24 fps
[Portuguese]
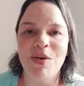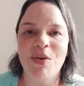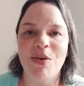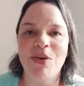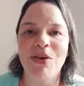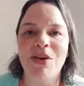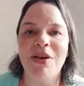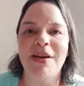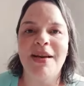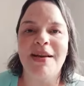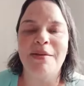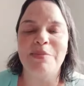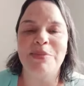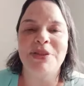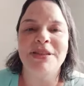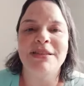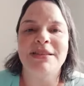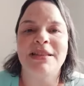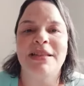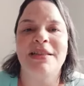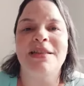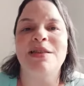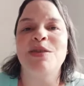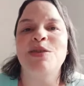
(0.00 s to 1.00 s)
Olá, ah, boa
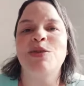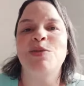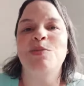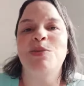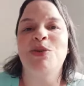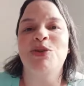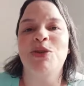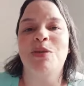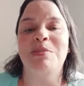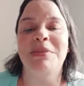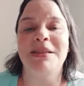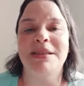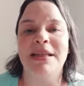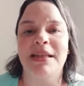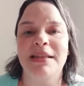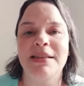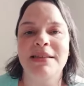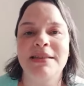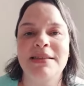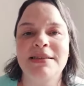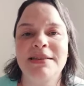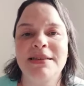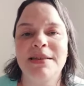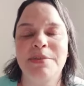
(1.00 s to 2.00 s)
tarde. Meu nome é
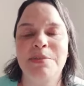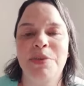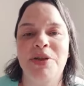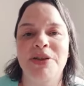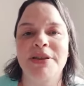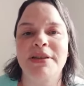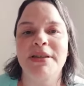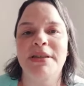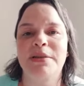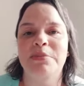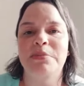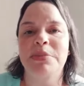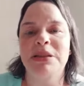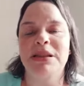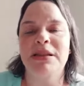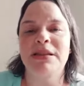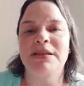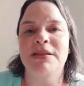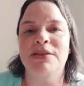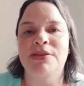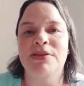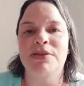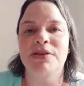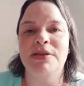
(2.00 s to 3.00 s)
Thalita, moro em
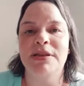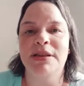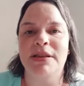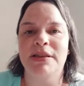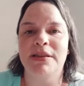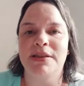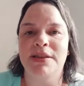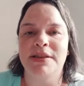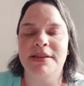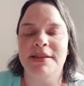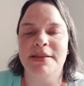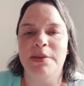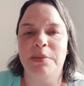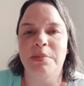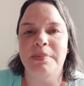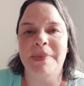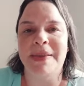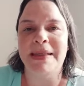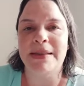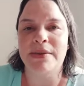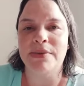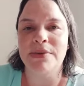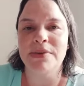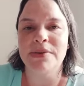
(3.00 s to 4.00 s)
Campinas, sou do interior de São
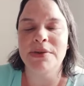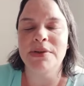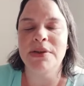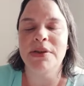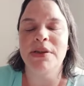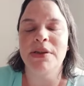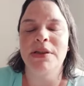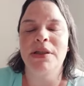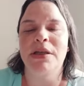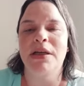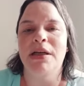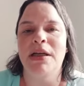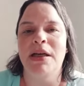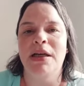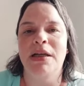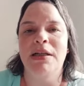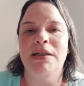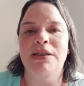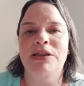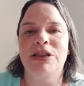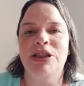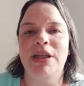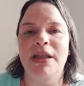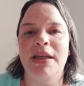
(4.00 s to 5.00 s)
Paulo.
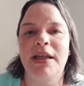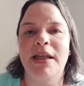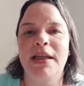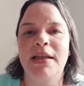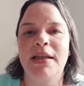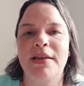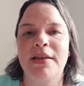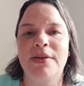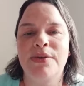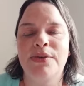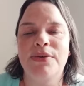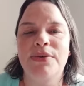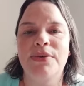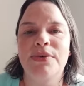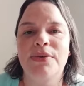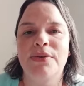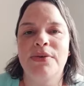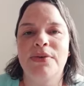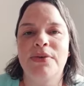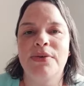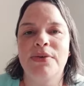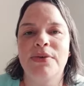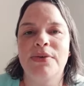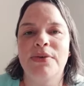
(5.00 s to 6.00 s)
Cheguei
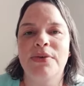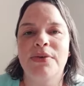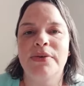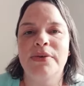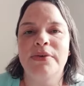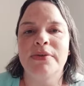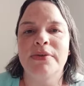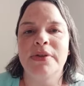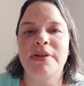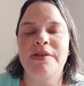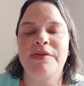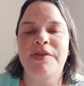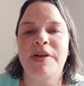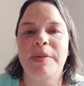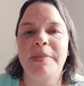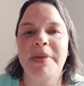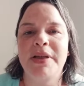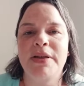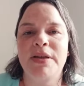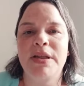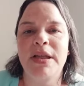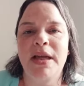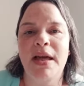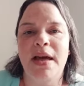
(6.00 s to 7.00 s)
no Enfermeiro
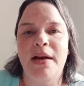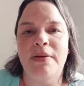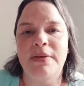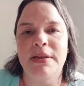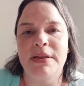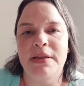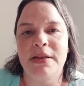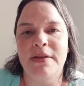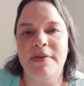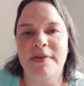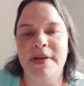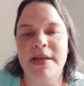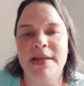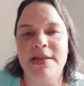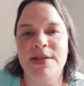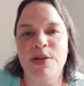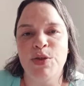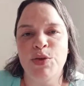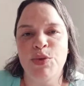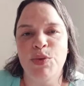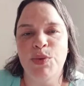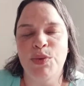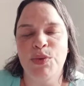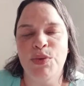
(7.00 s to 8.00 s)
Ideal através
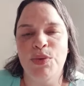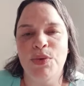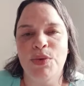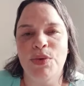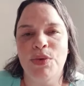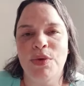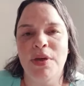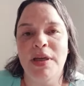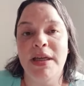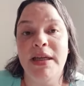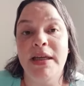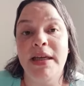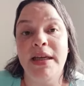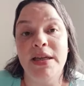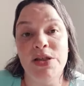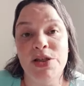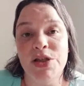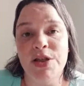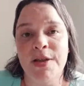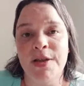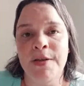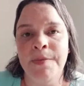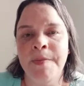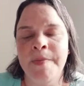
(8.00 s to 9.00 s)
do
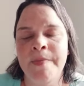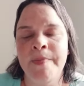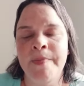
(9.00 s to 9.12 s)
LinkedIn,